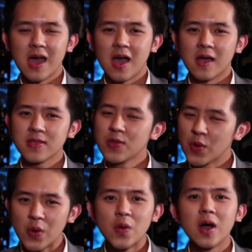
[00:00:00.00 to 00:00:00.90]
À, tên
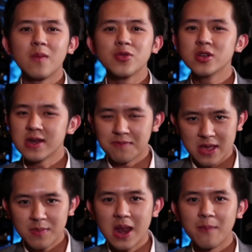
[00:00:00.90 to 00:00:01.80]
tuổi của ông trước năm
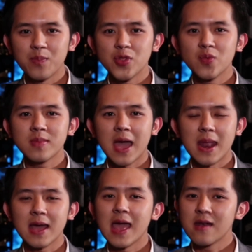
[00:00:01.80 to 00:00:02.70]
bảy mươi lăm chúng ta
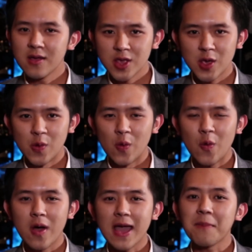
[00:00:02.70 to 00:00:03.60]
đã nghe rất nhiều
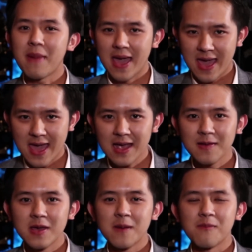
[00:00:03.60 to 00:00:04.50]
qua các bài hát
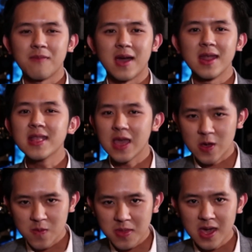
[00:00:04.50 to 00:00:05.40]
mà đến
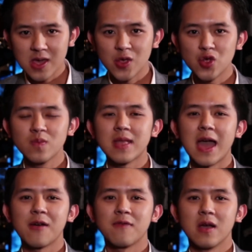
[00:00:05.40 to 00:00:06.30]
ngày hôm nay chúng
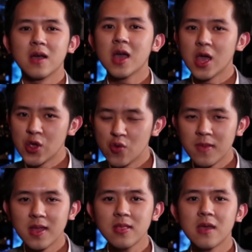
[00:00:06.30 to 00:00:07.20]
ta vẫn yêu
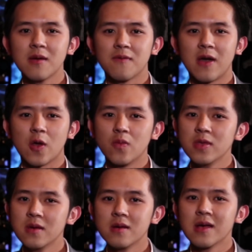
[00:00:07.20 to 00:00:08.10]
mến và
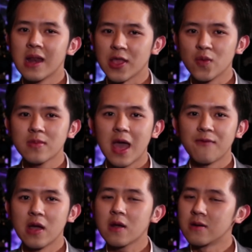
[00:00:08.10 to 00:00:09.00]
cũng như là chúng
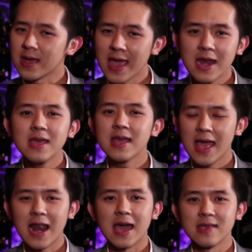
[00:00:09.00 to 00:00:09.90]
ta vẫn còn nghe đi
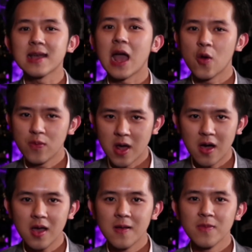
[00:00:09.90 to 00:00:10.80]
nghe lại những ca khúc
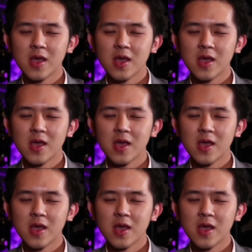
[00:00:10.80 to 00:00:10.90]
đó.